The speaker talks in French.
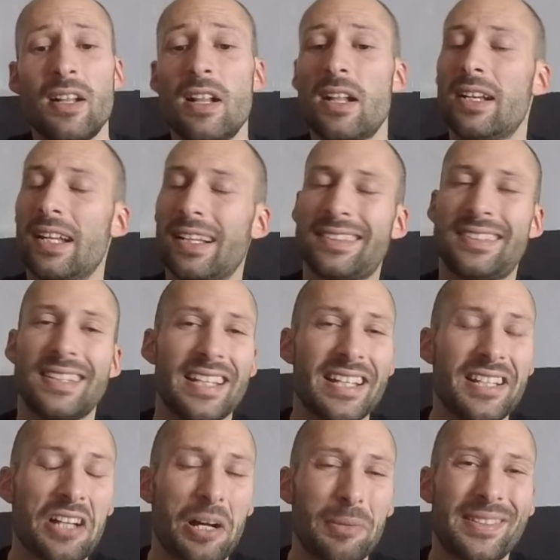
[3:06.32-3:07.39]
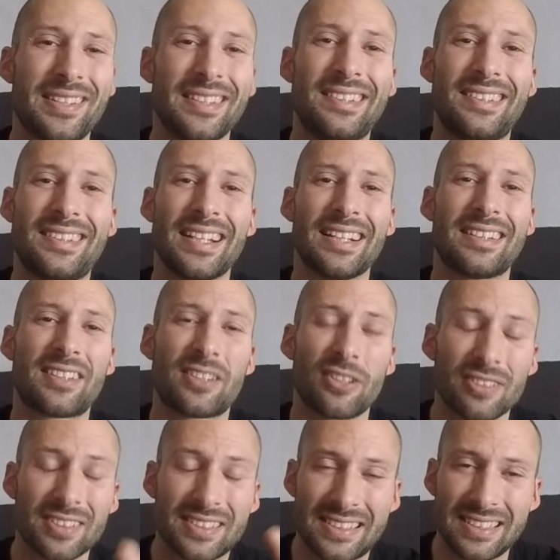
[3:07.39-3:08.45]
là c'est énorme, c'est
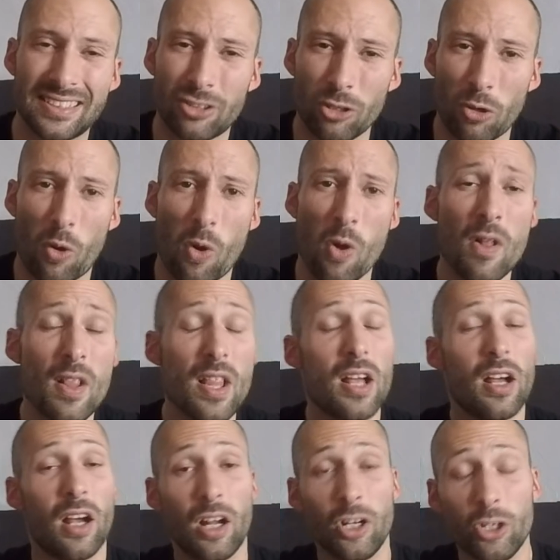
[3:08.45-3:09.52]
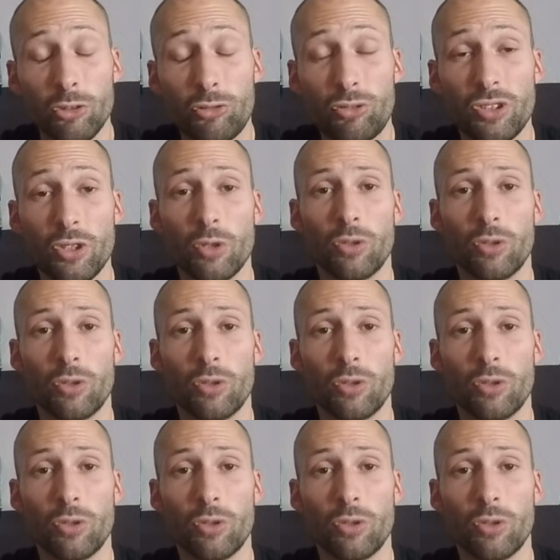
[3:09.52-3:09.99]
710 euros euh, le tuyau.